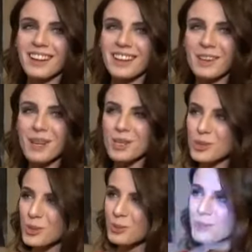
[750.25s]
E, biraz
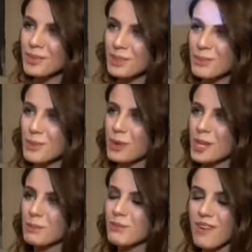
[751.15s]
yoğun bir
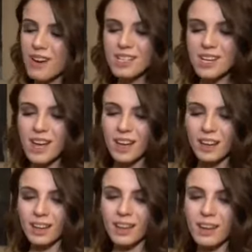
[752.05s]
programım var.
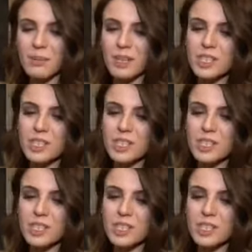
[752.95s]
E, ama